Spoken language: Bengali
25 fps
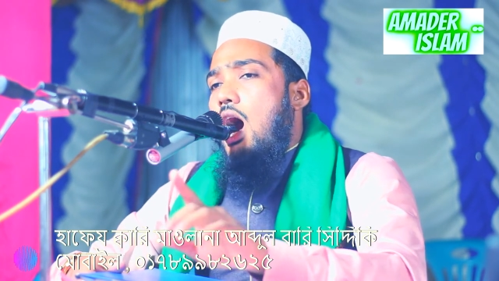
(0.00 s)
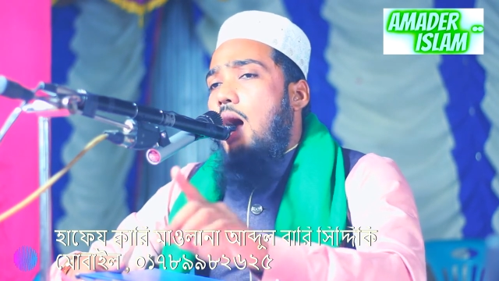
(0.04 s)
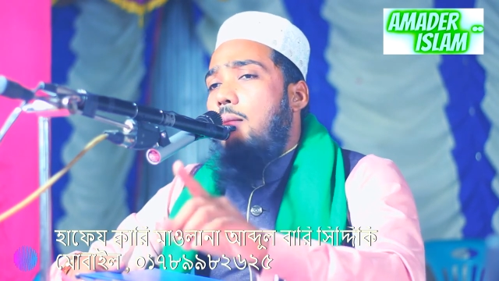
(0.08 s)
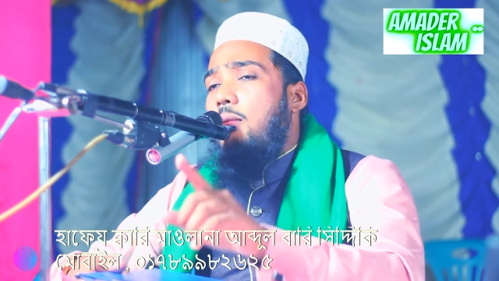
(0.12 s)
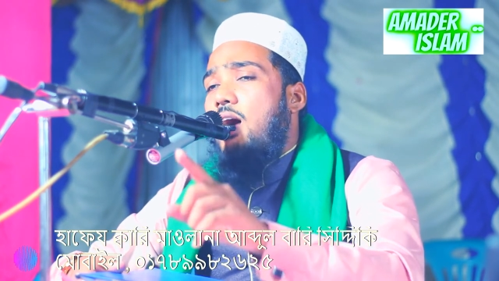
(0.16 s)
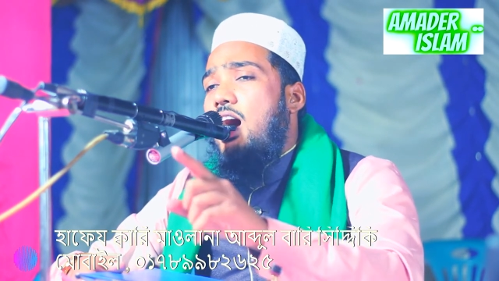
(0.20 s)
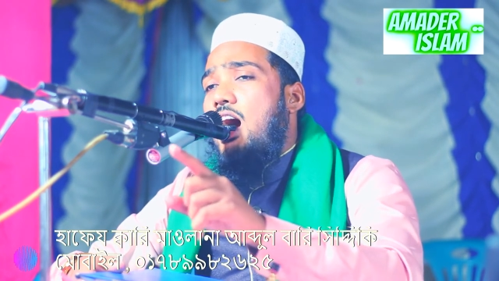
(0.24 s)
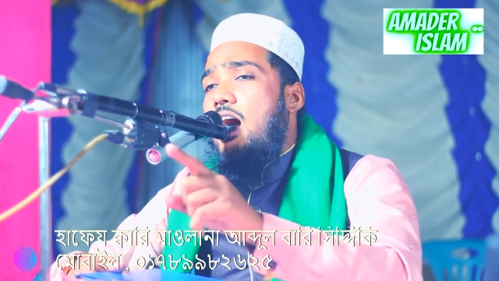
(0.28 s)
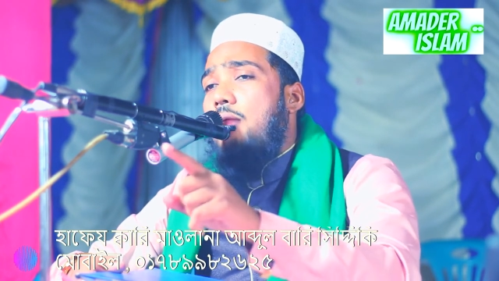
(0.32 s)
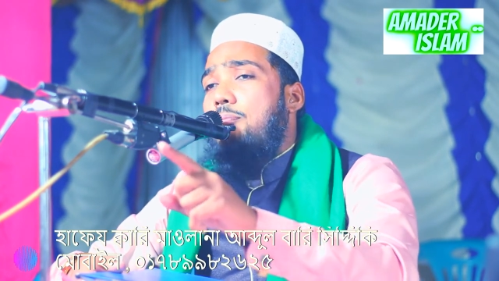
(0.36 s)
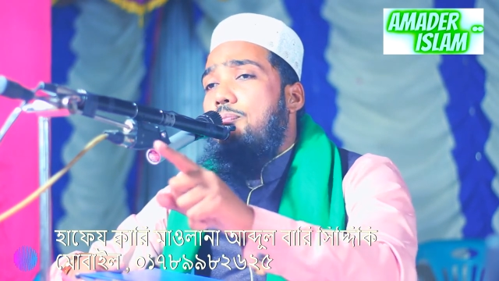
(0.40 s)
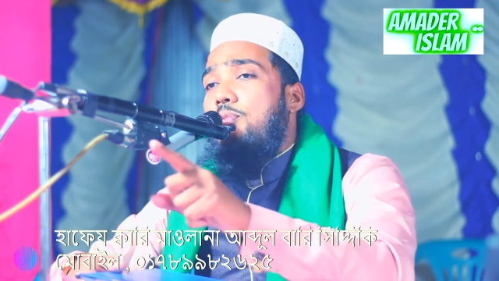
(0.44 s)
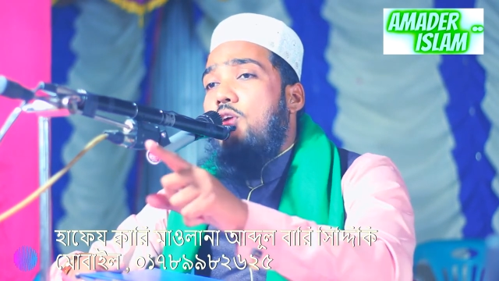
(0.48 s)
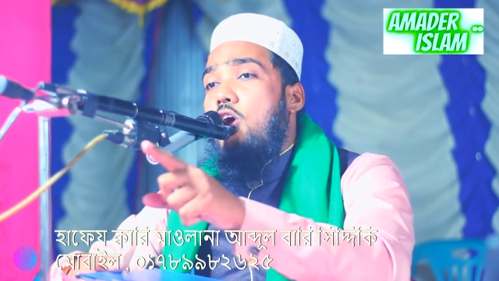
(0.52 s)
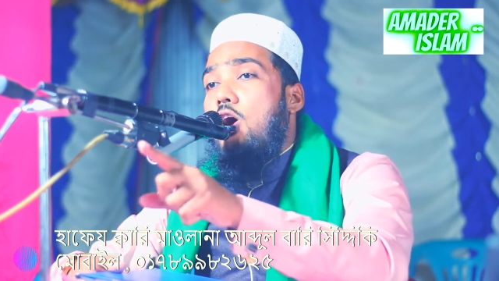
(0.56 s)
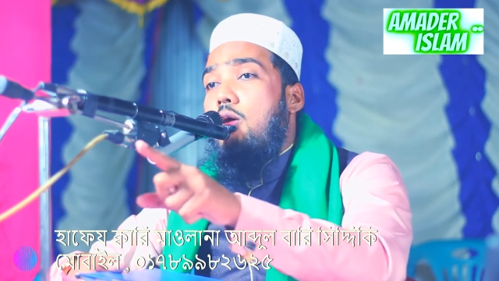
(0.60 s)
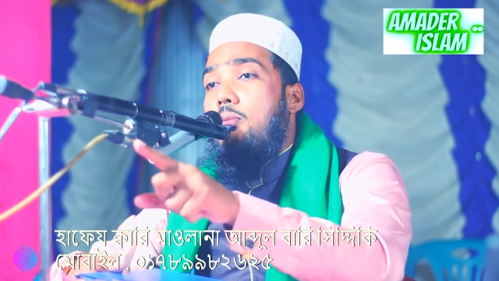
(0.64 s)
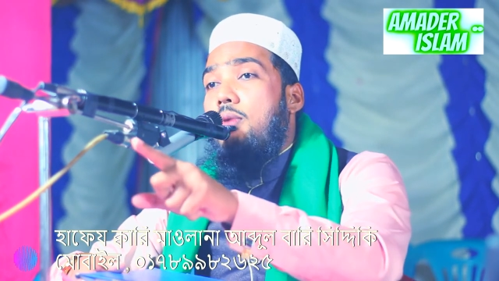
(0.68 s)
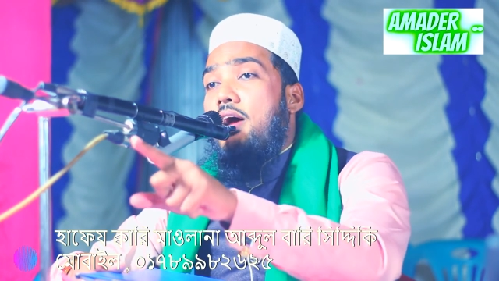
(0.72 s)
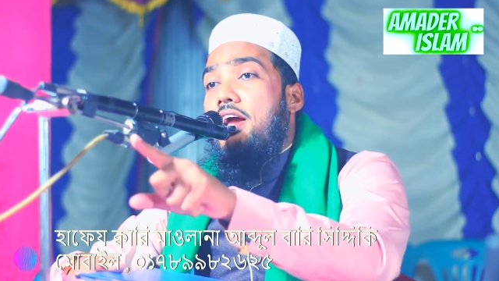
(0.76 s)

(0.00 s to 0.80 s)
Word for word: আমার প্রিয়